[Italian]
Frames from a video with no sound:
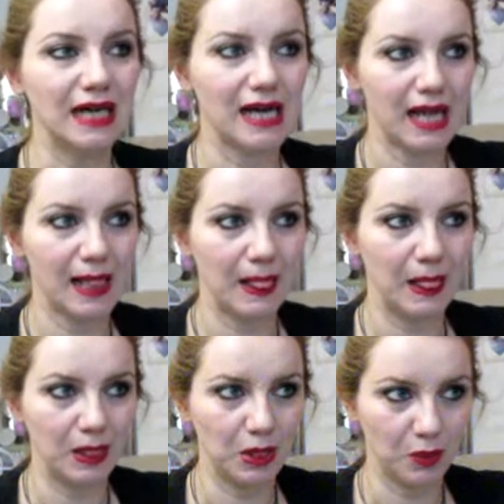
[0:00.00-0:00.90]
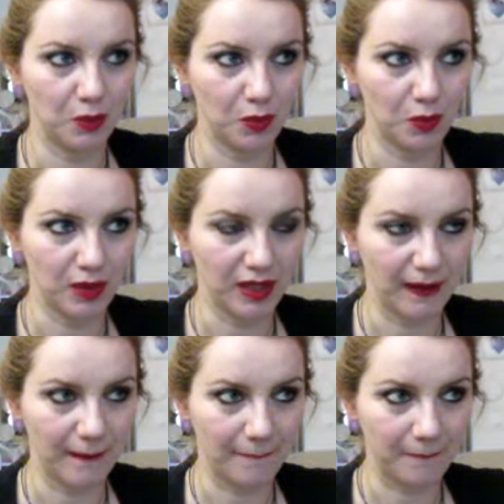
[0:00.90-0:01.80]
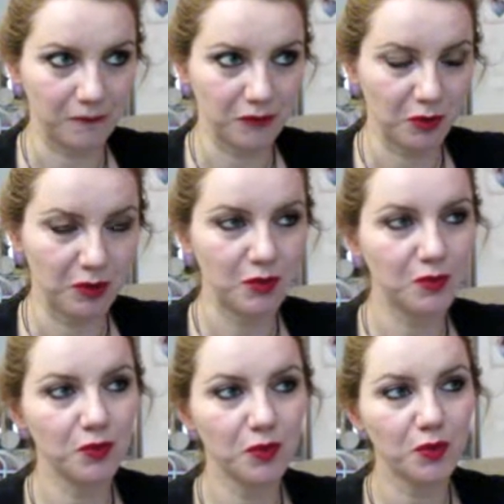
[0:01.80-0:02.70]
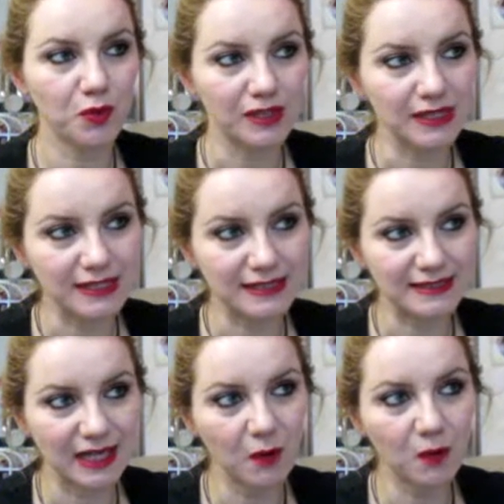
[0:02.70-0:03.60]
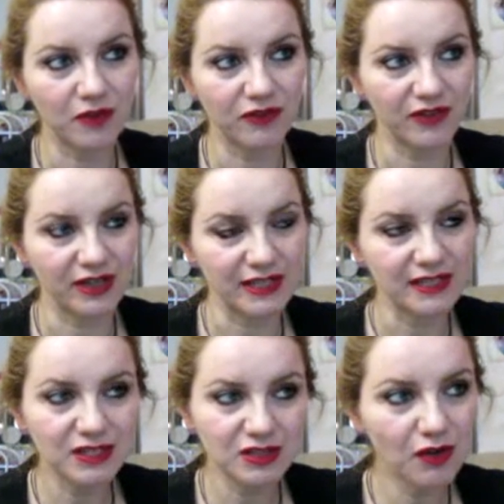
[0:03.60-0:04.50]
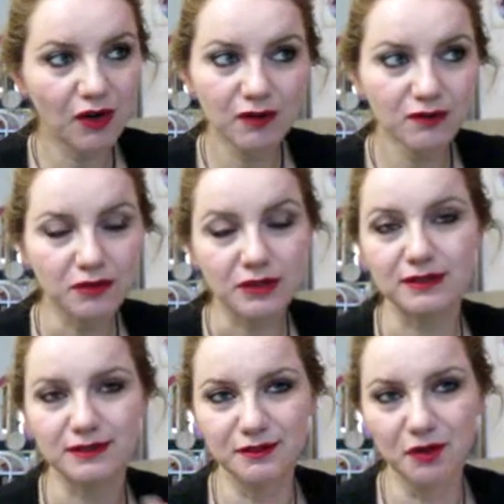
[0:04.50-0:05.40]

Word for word: Allora, qualcuno con il sangue freddo, quindi